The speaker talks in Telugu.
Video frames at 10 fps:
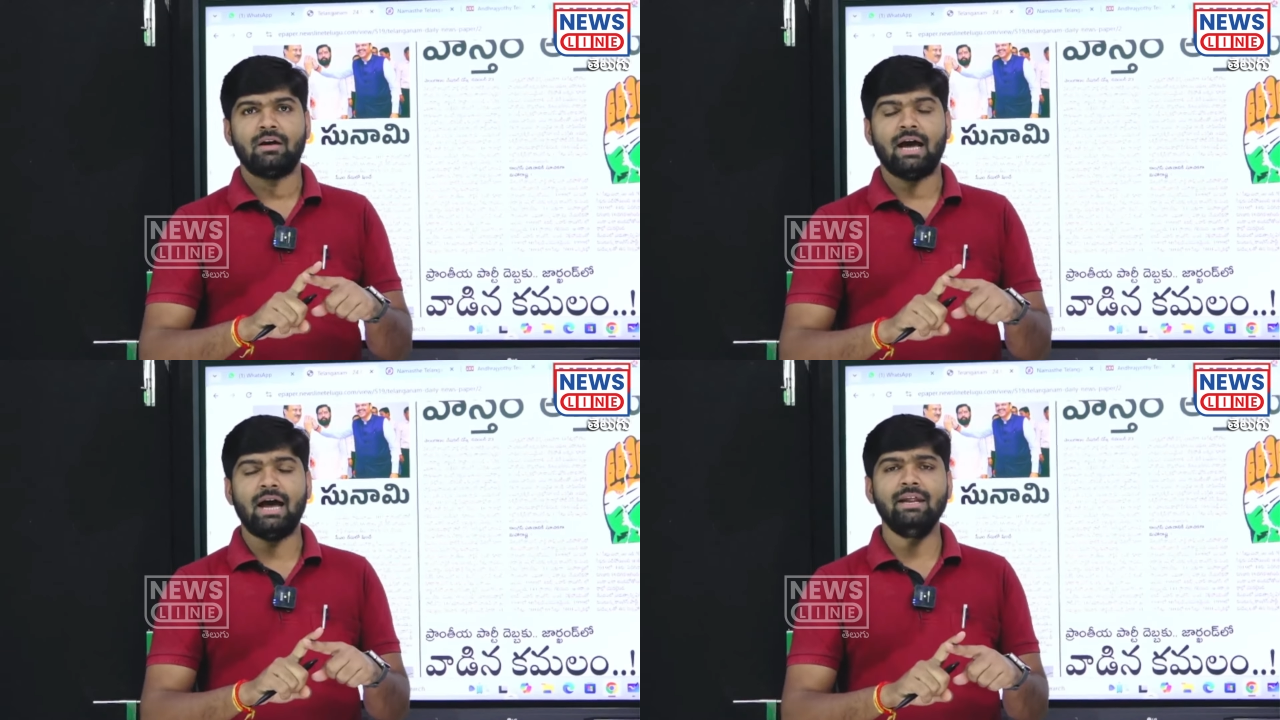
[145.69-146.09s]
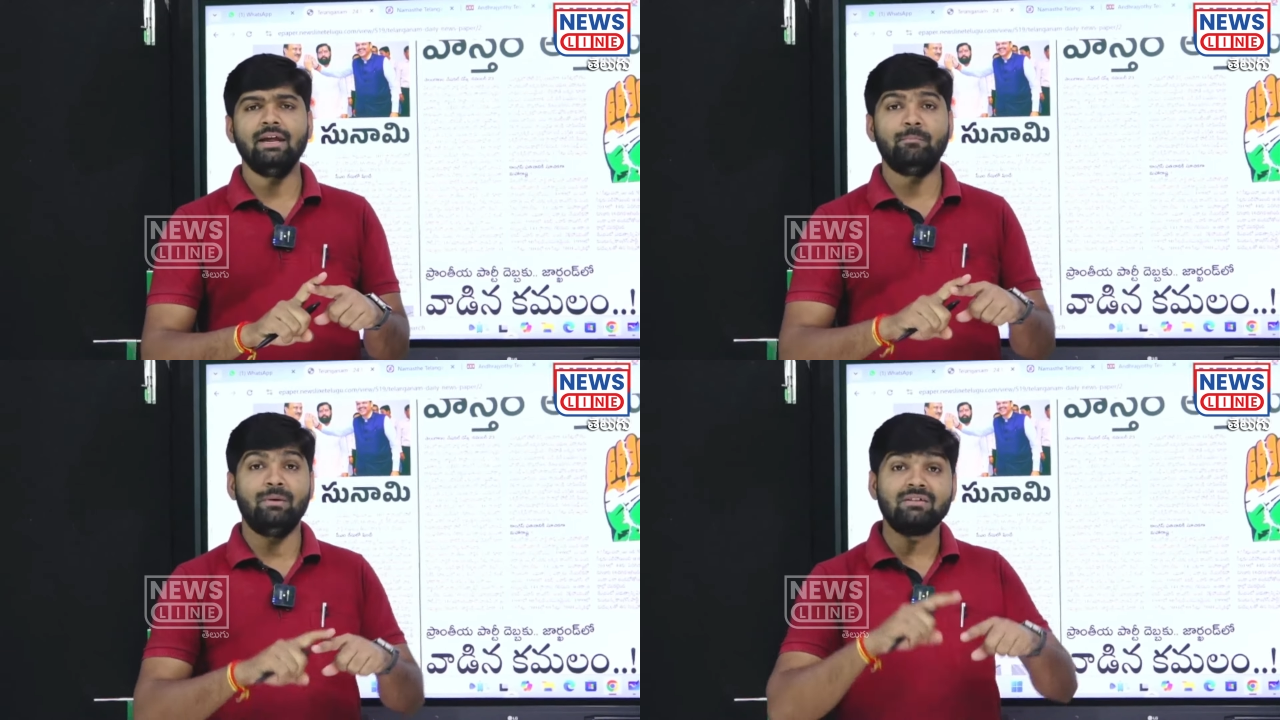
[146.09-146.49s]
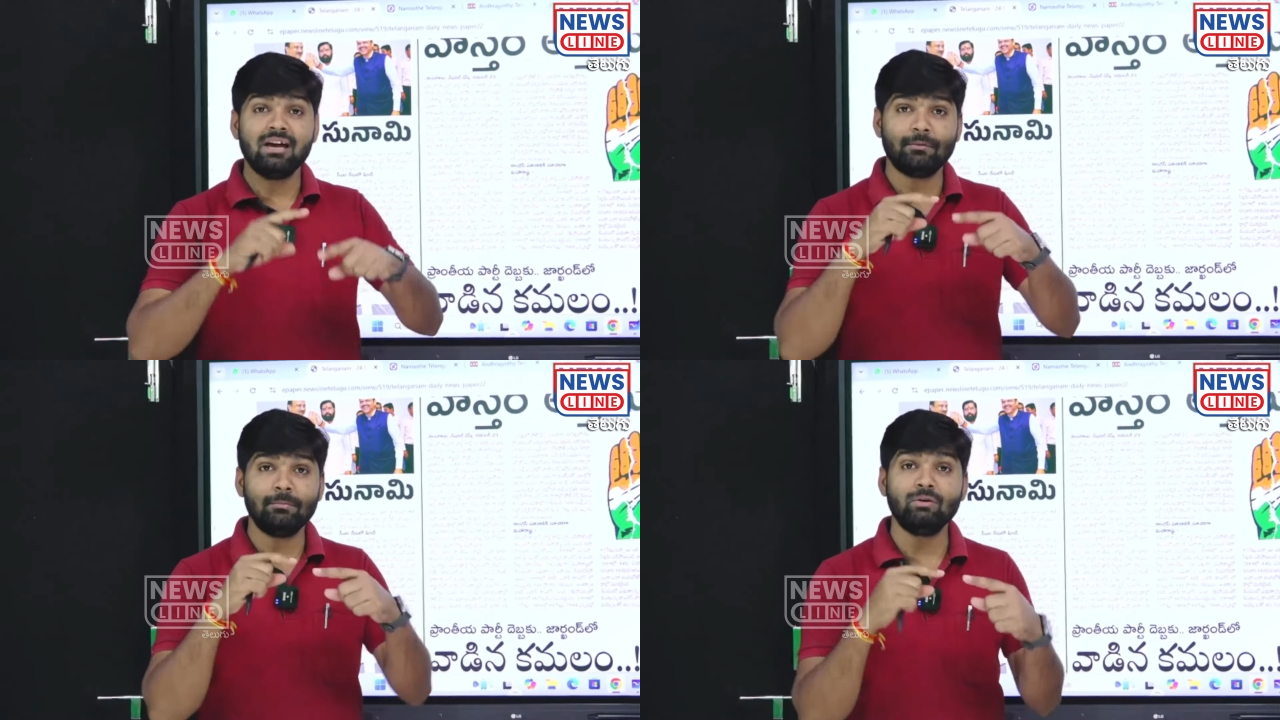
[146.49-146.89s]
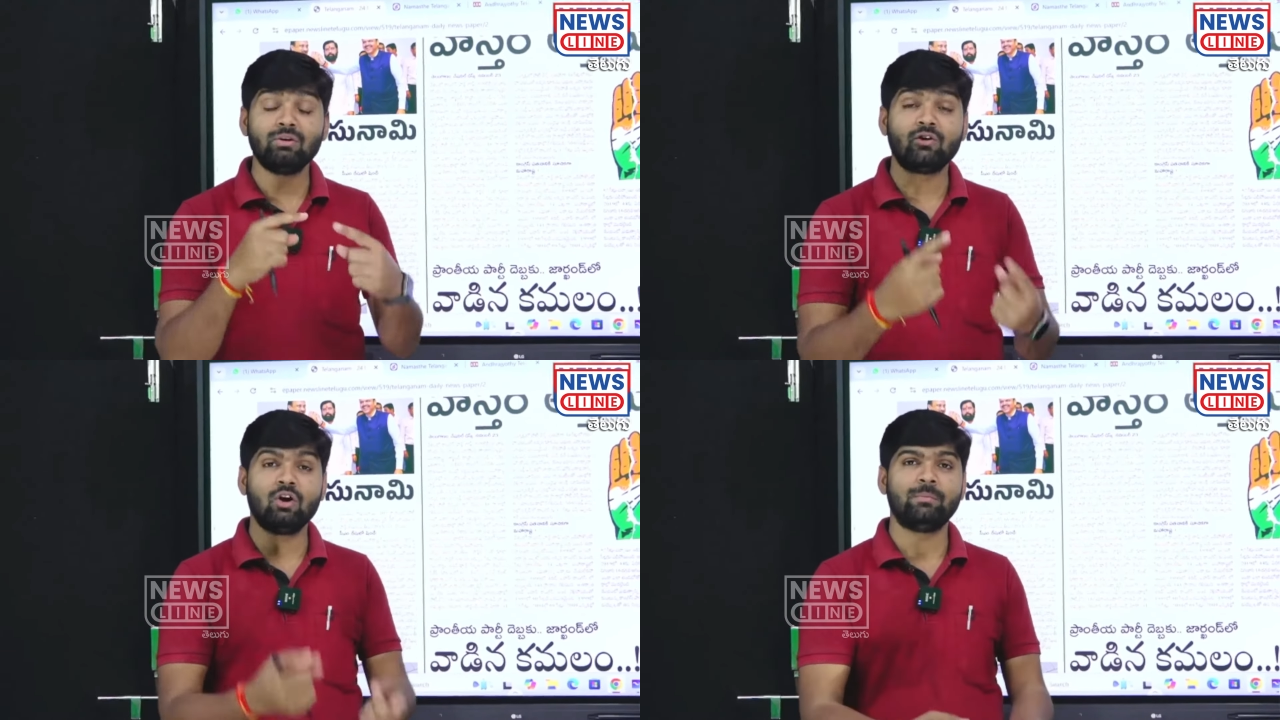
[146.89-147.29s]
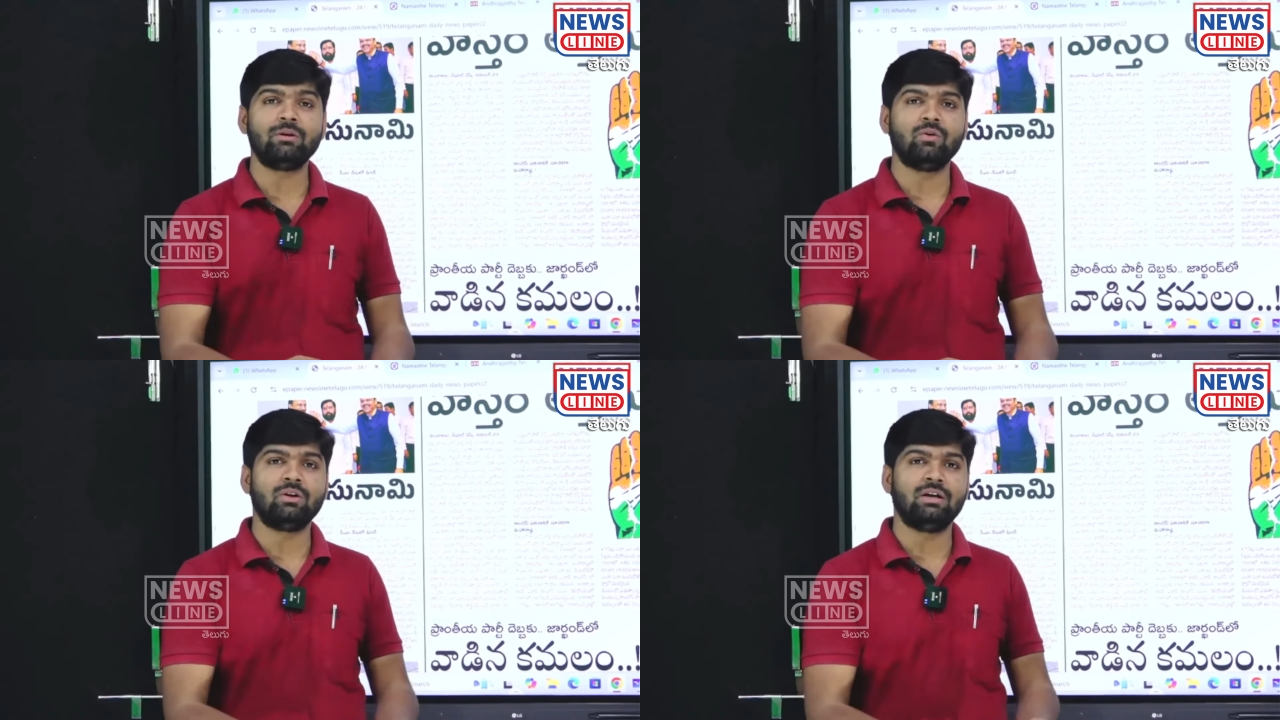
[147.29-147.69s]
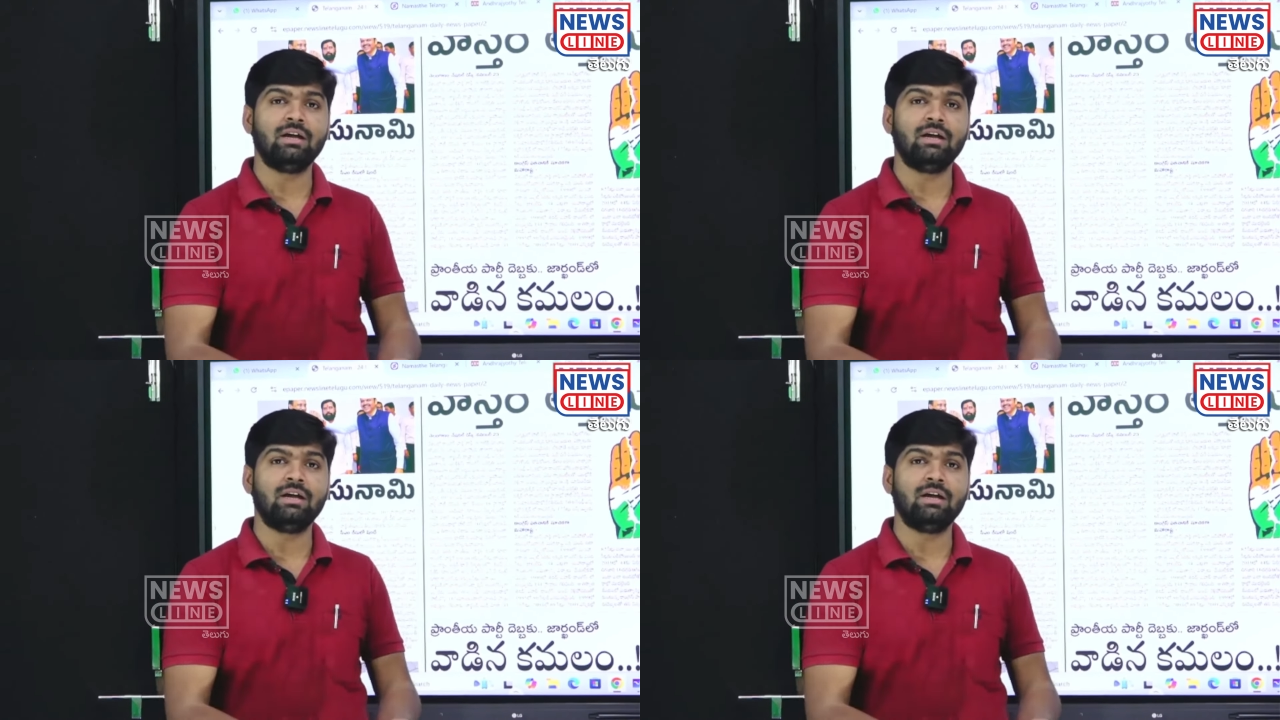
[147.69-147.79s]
కానీ బీజేపీ మీద ఉన్న కోపంతో